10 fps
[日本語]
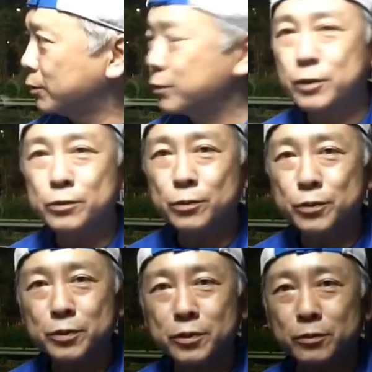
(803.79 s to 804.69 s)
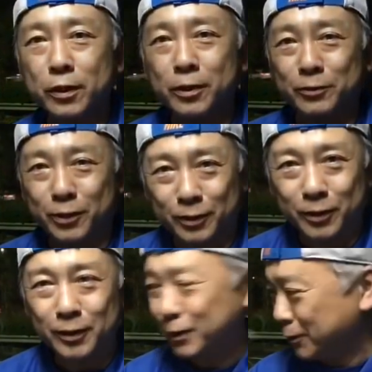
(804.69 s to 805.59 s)
?450 キロぐらいあるのかな
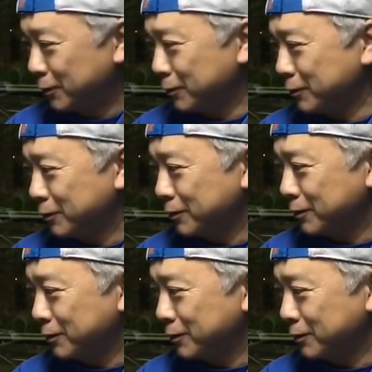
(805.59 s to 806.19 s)
え